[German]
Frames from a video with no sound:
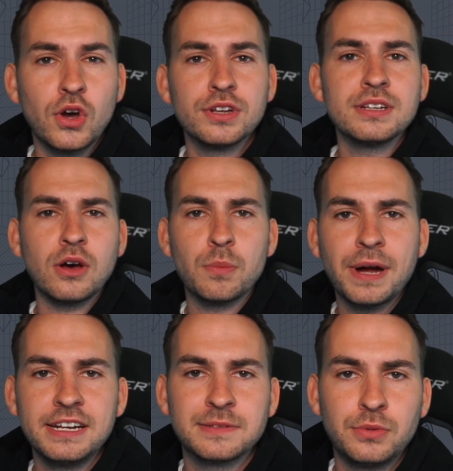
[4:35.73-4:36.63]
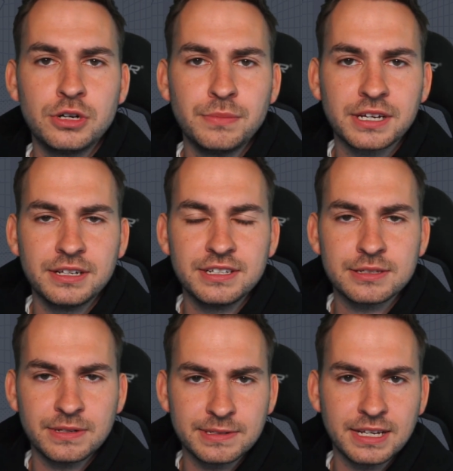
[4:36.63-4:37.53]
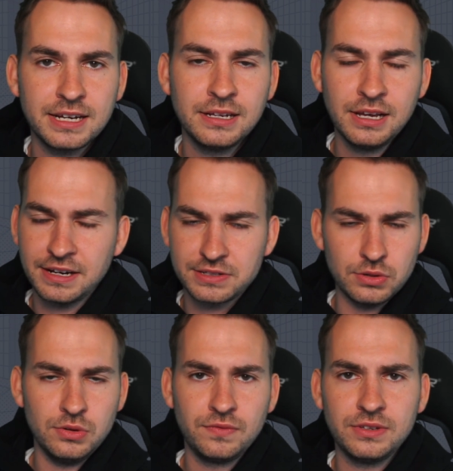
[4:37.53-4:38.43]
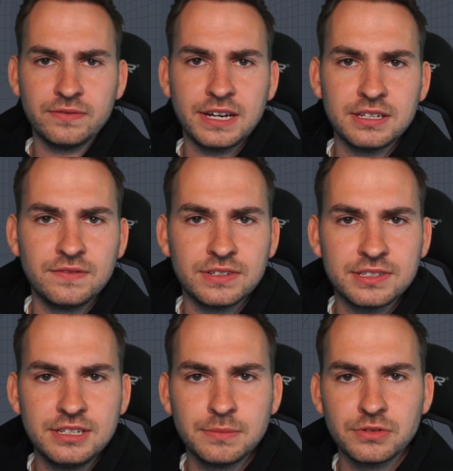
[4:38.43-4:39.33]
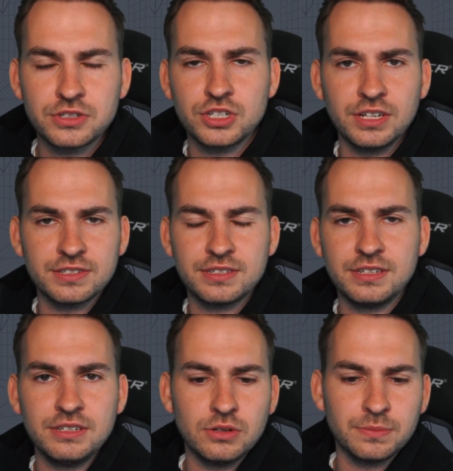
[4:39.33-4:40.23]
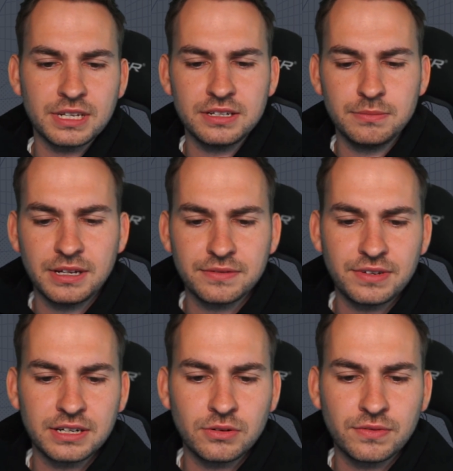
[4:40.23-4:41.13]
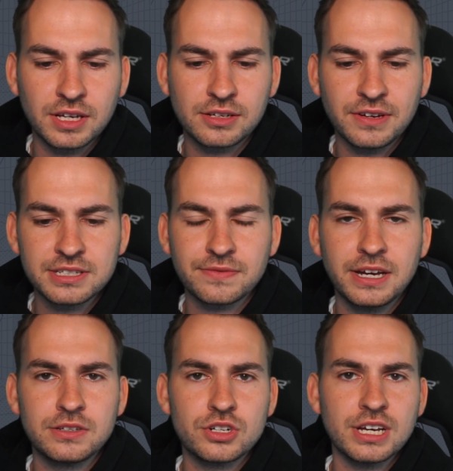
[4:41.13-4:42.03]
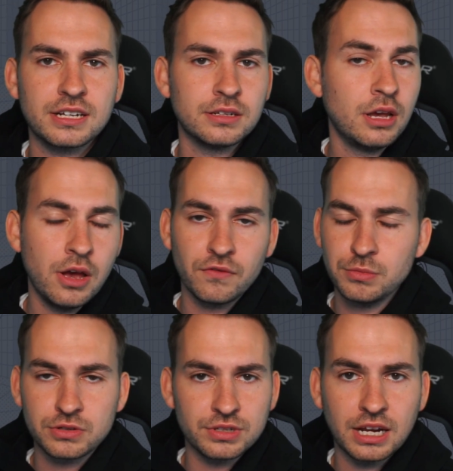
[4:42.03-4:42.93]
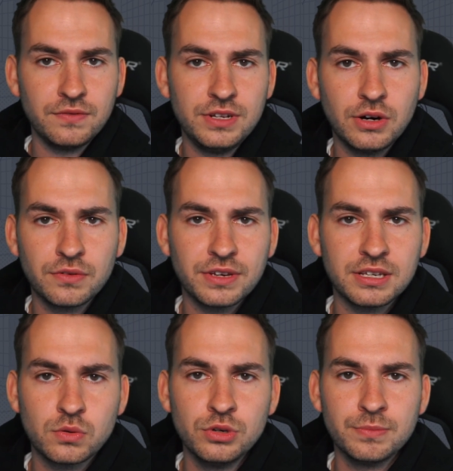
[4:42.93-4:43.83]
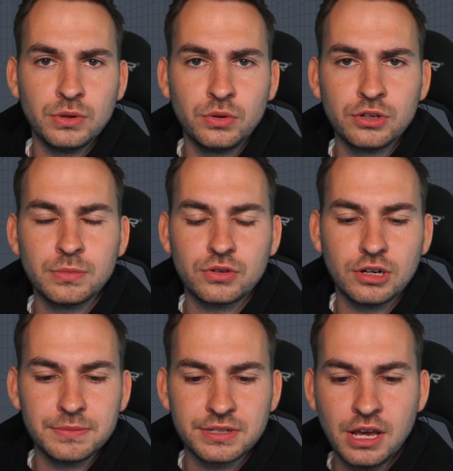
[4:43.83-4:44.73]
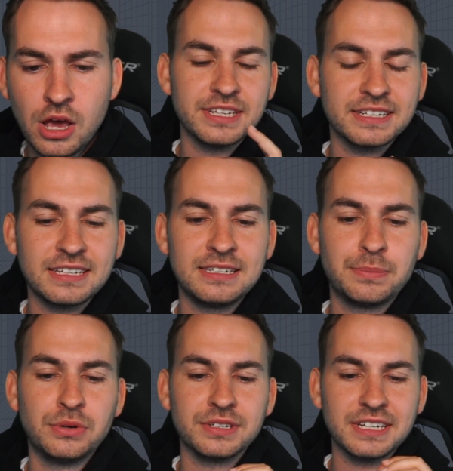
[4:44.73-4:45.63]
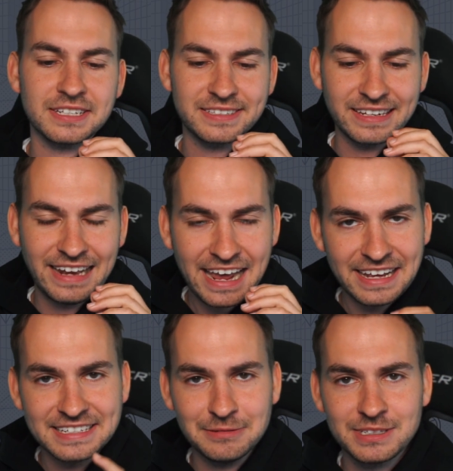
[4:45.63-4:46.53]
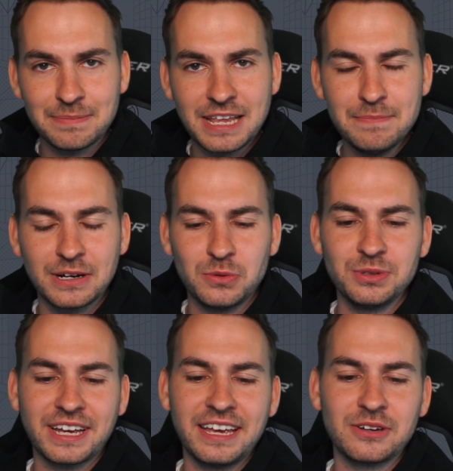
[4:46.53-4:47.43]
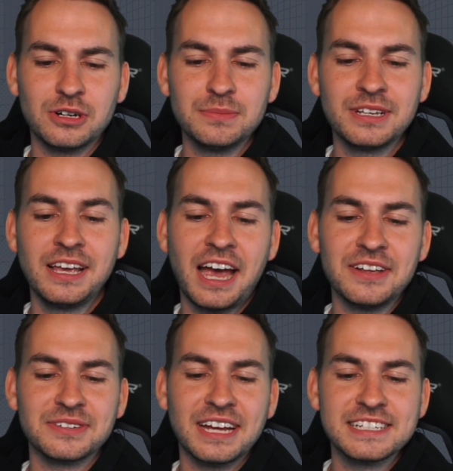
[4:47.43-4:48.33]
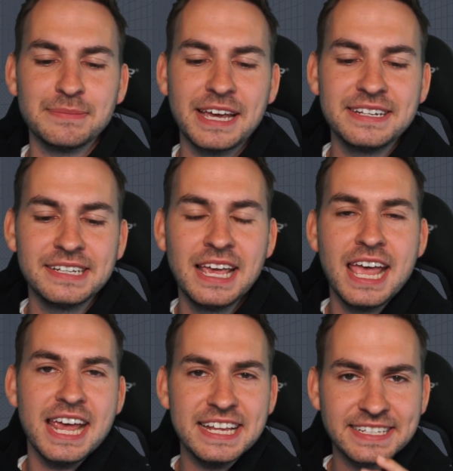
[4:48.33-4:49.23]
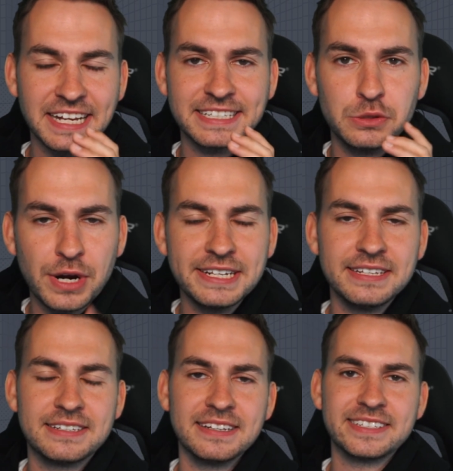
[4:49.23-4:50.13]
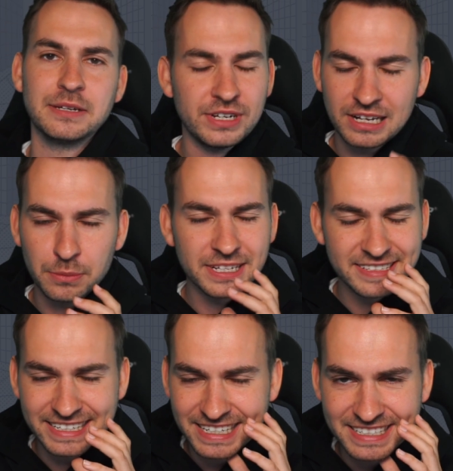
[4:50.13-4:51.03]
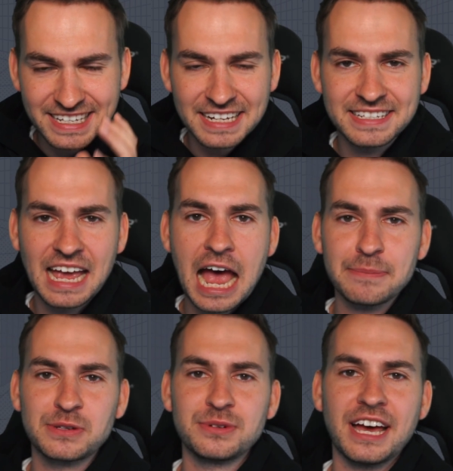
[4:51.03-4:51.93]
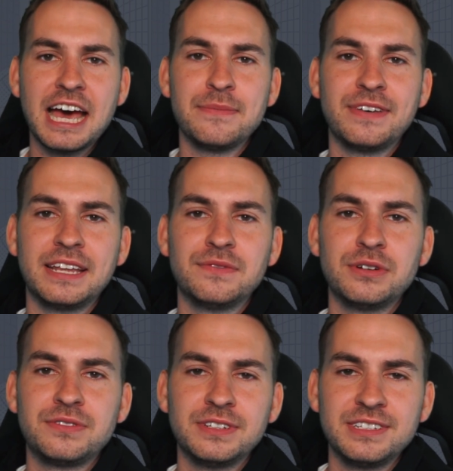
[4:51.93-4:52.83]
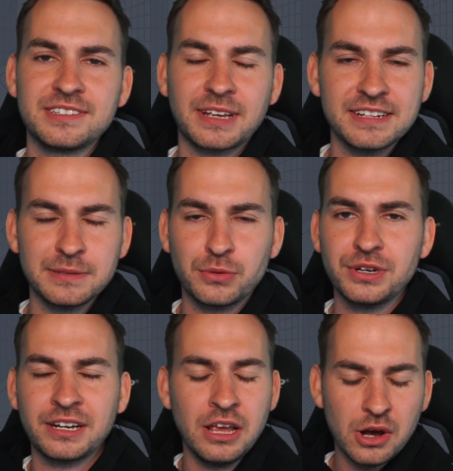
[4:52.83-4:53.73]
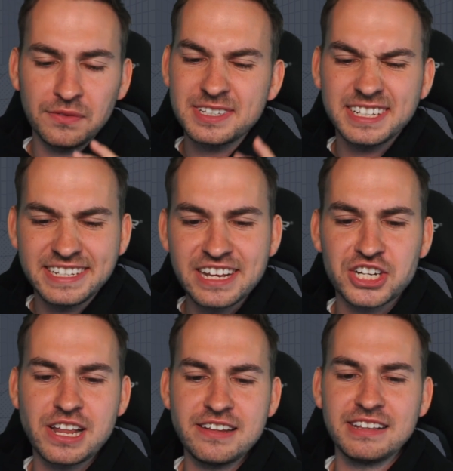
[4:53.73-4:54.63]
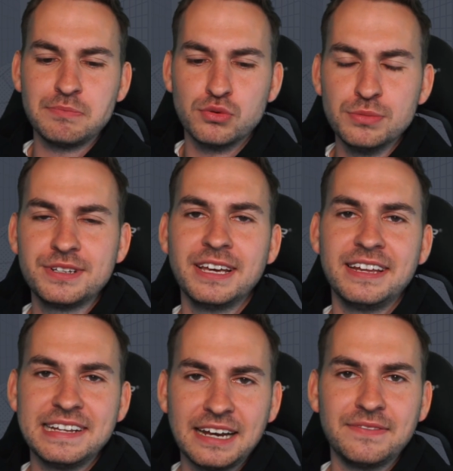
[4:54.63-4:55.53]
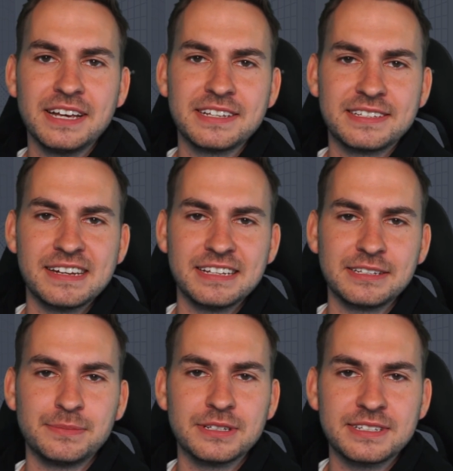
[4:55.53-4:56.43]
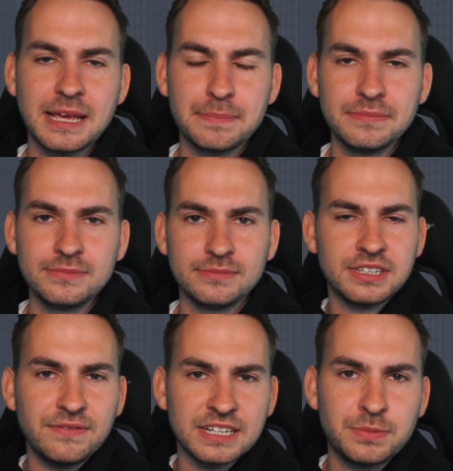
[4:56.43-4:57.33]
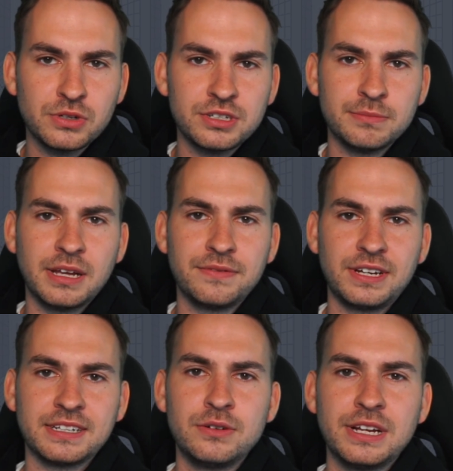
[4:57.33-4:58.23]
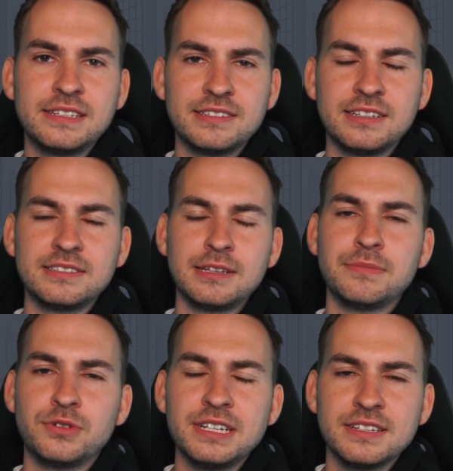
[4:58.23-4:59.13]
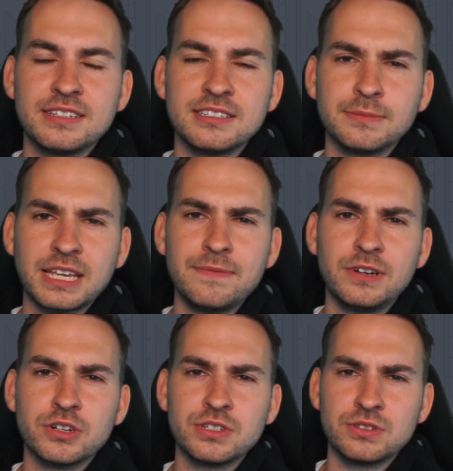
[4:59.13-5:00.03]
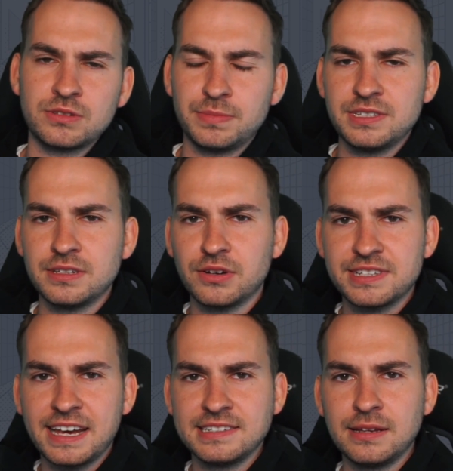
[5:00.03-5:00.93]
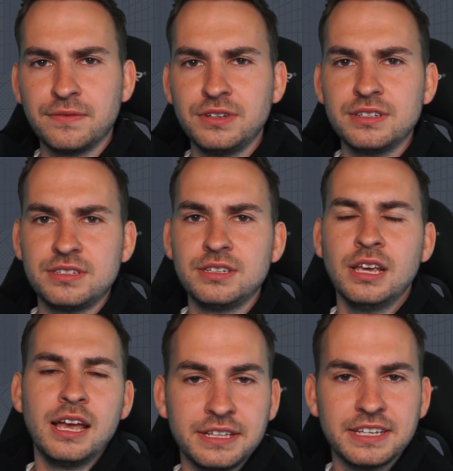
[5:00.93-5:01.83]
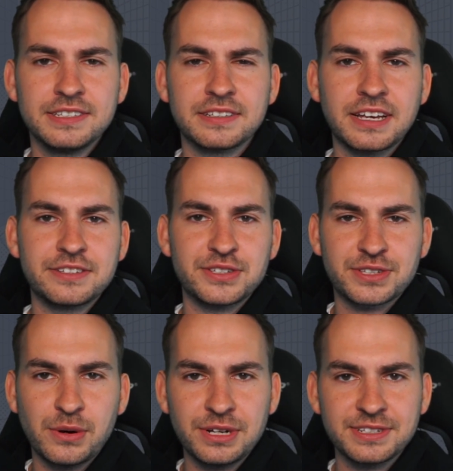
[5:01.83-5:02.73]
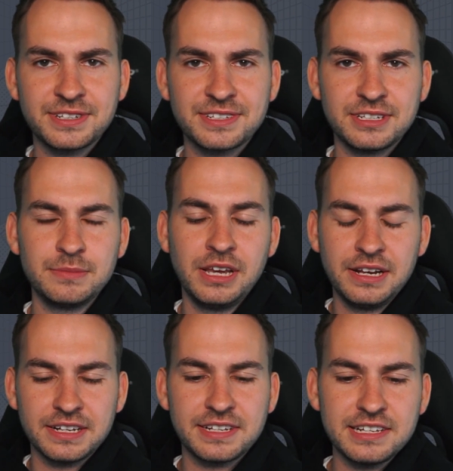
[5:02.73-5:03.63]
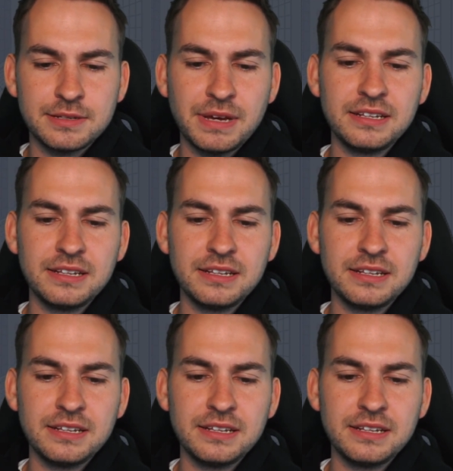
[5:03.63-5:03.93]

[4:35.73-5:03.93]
könnten auch beides Burn-Mechanismen sein, dass du irgendwie weiter investieren musst, GST, um dann im Endeffekt irgendwelche Quests freizuschalten, womit du dann wieder irgendwelche coolen Belohnungen bekommst. Und der dritte Punkt, der tatsächlich leider erst im September Q3 kommt, also ganz am Ende, ist das Rental-System. Und ich glaube tatsächlich, dass das der absolute Hype werden wird für dieses ganze Projekt. Und wenn es an dieser Stelle nicht boomt, dann dann war es das halt mit Steppen. Denn was bedeutet im Endeffekt ein Rental System? Rental System kennen wir auch schon so ein bisschen aus Axie Infinity. Da hieß das ganze Scholar System. Das heißt,